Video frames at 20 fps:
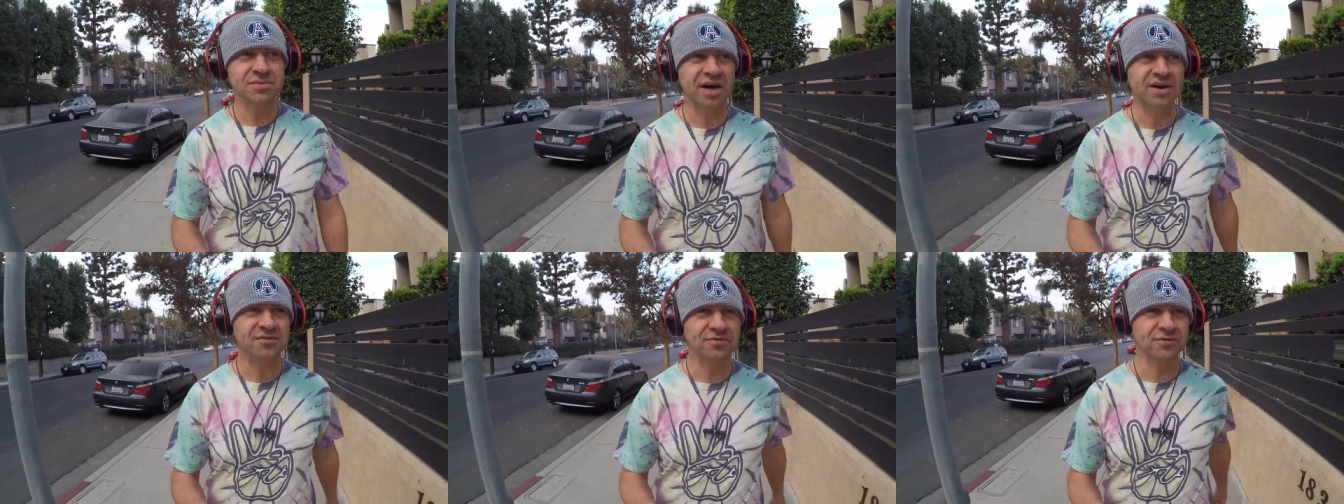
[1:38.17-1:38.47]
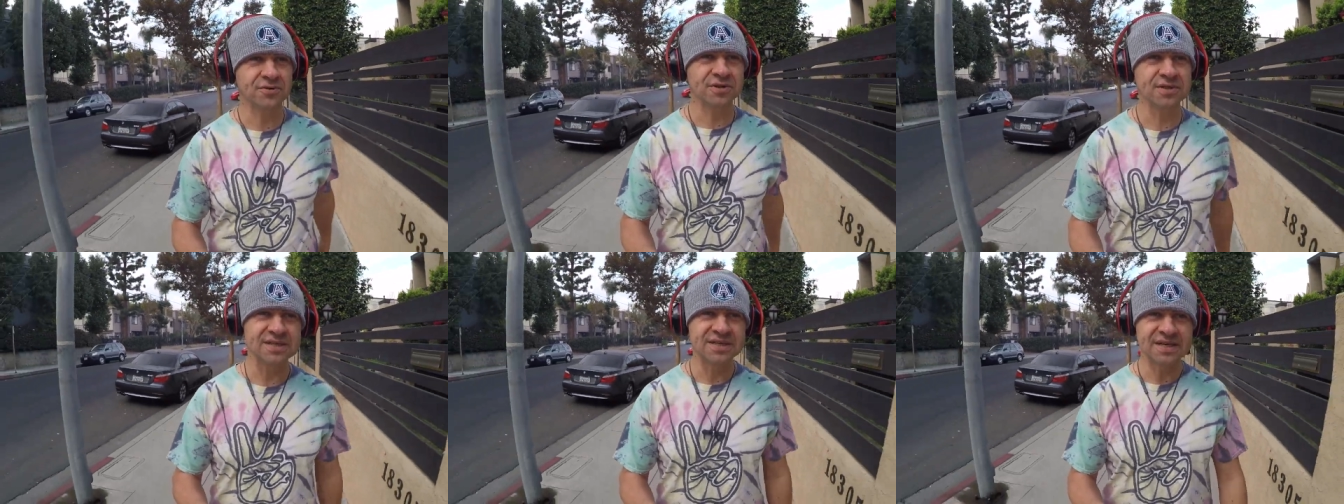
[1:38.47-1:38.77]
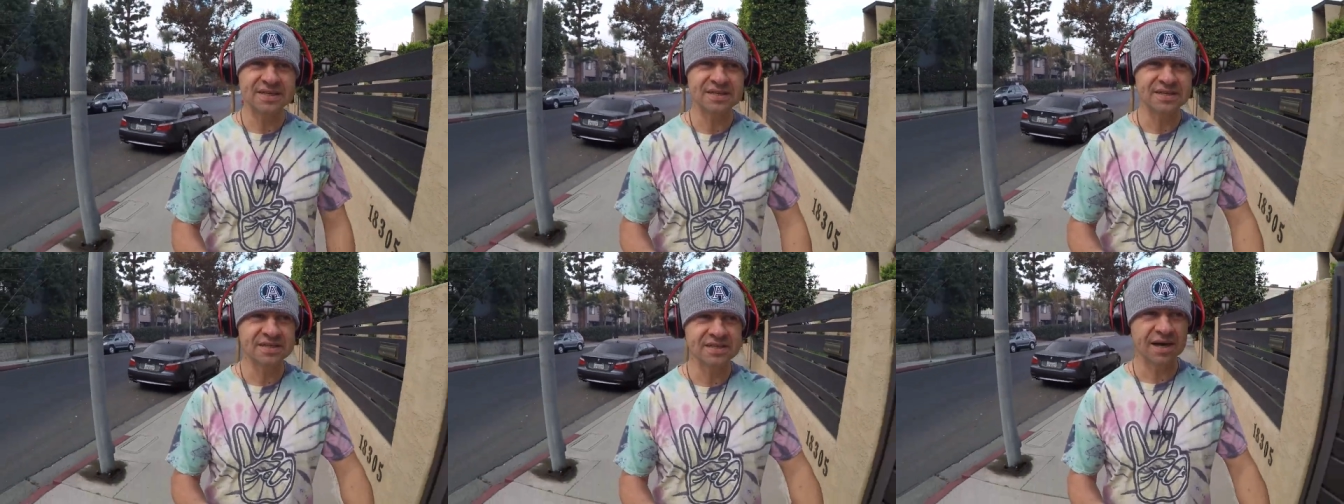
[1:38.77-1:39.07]
iPhone
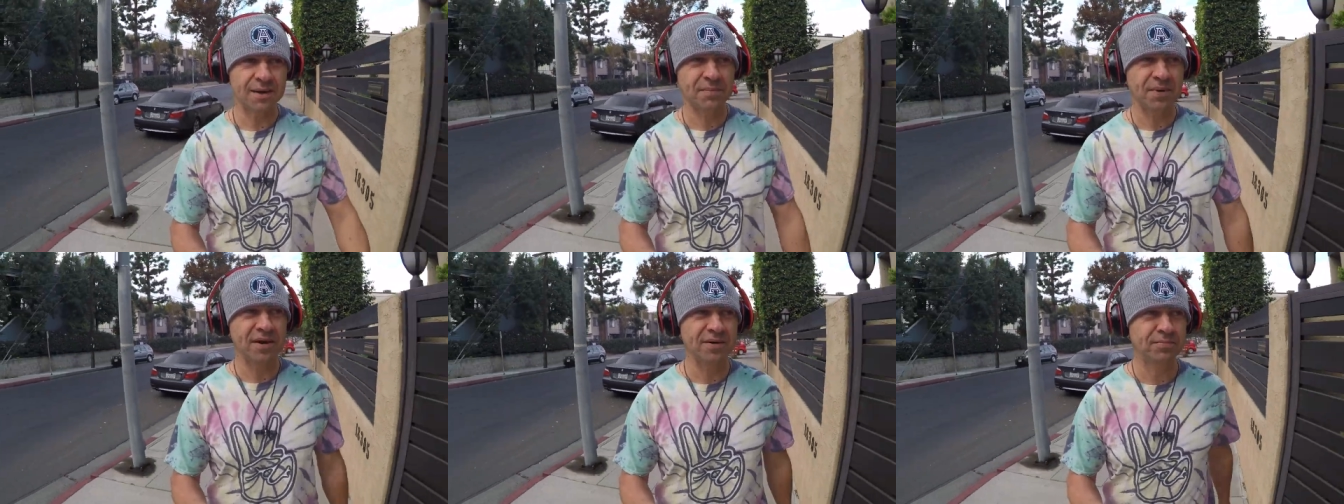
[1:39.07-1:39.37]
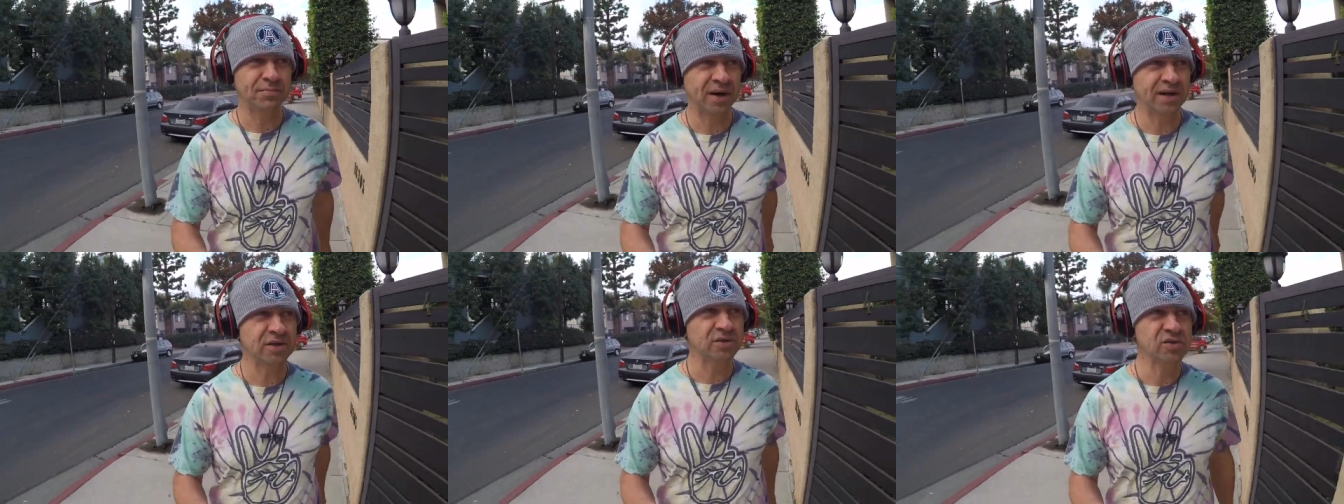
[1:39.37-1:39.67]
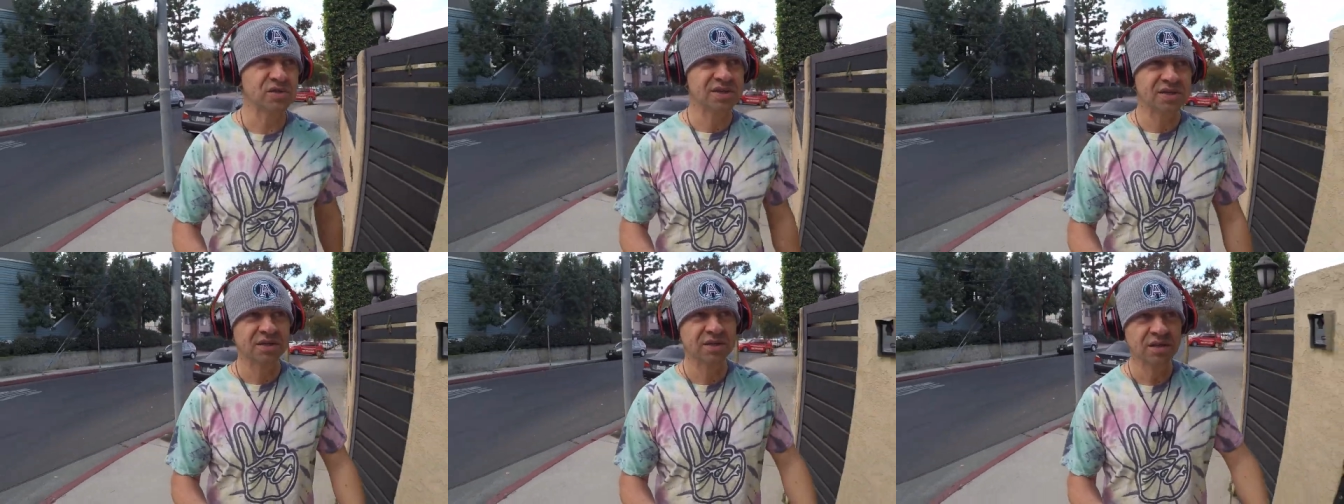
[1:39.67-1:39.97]
10 я по
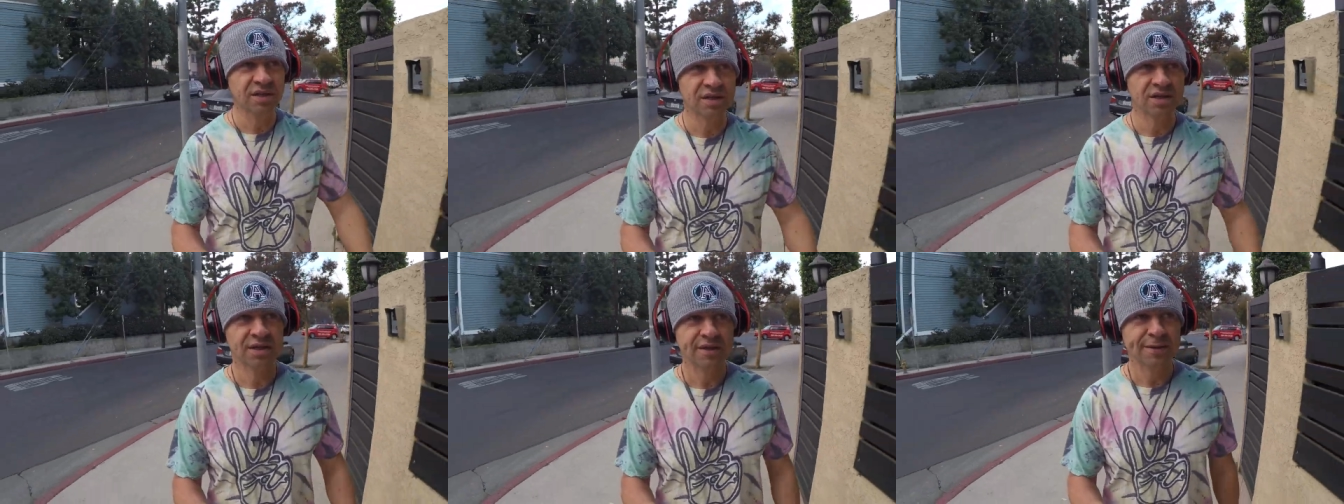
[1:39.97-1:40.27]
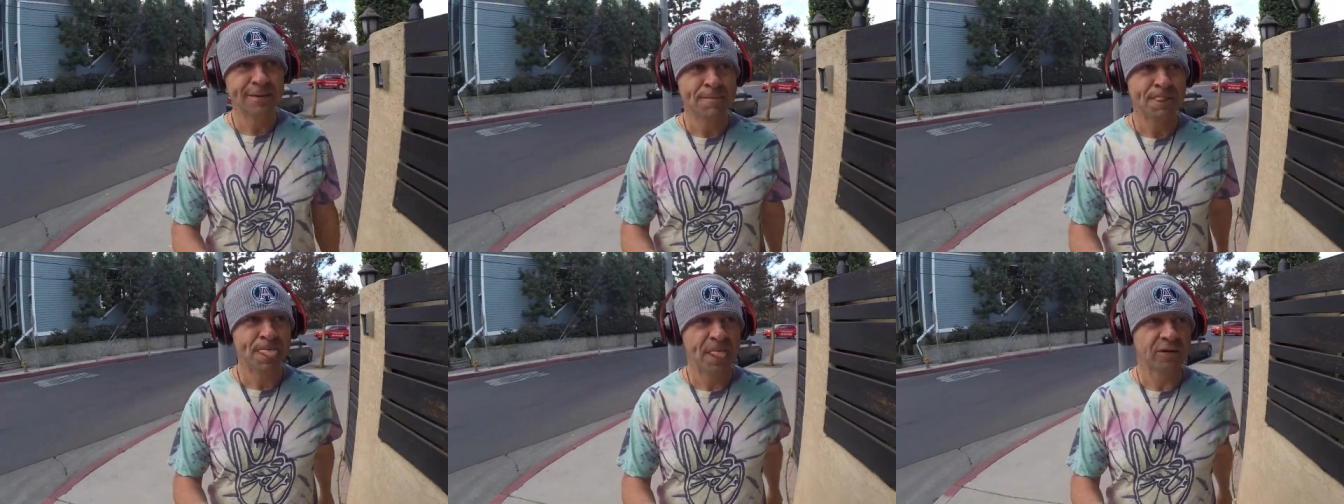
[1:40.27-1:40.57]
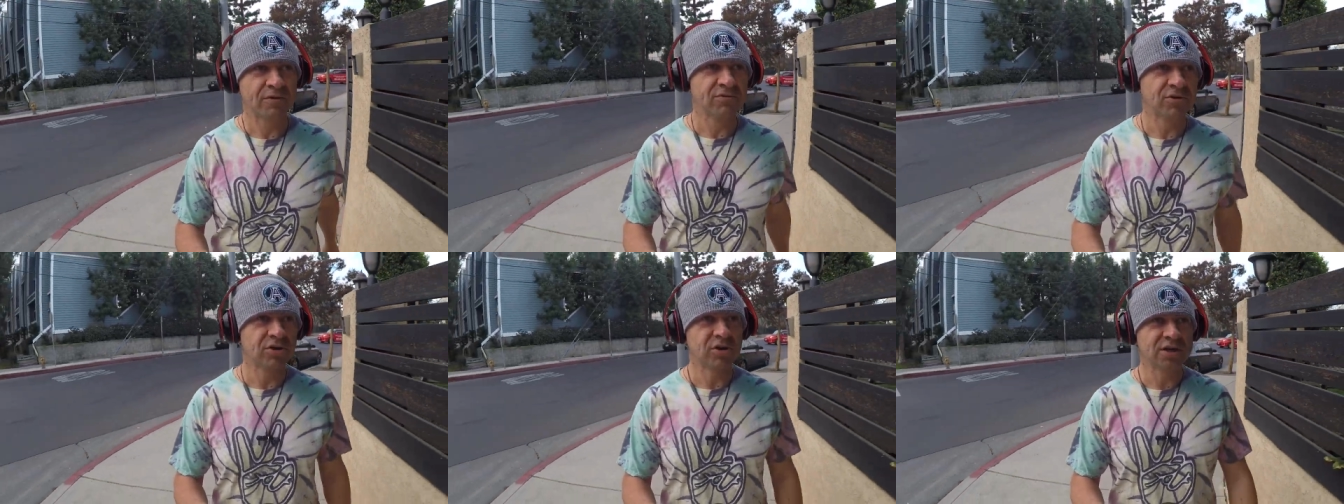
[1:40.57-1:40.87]
поюзал.
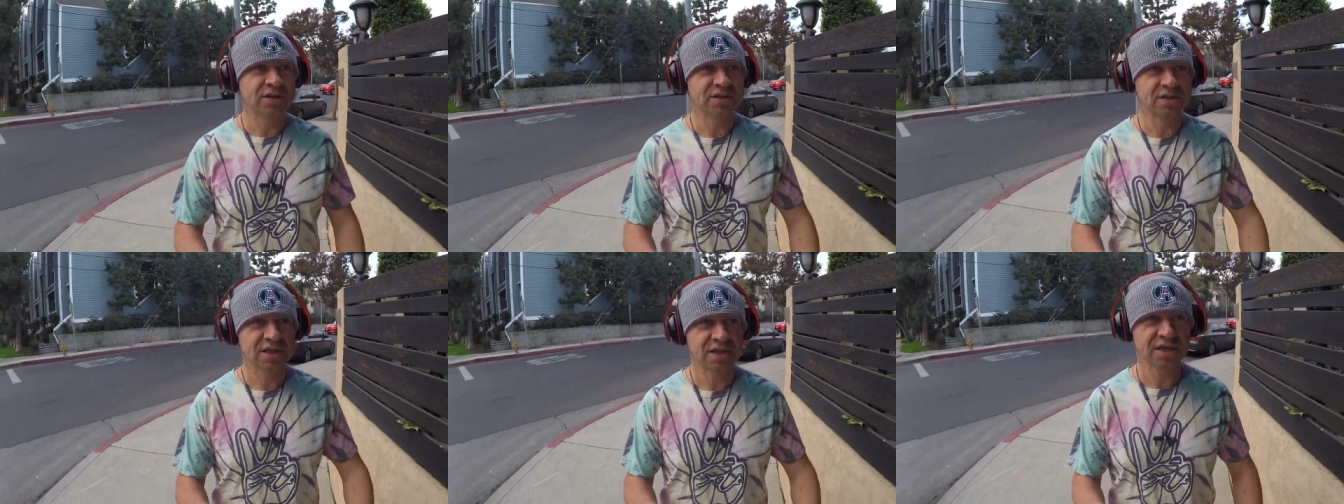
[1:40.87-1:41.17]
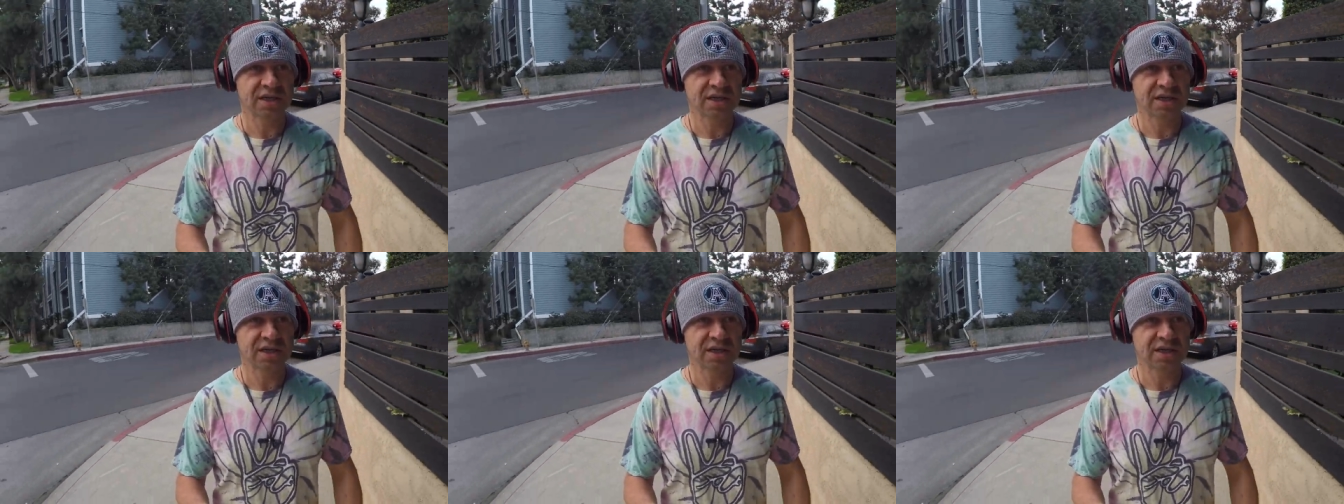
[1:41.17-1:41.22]
Вот.